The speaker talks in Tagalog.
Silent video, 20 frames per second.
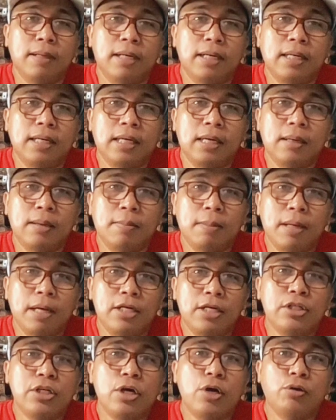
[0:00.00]
para
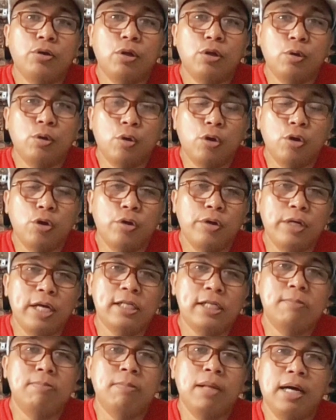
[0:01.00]
ma-shoutout ko kayo
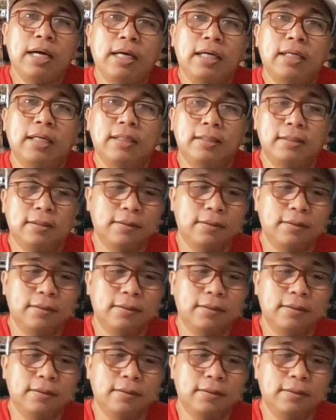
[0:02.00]
next vlog.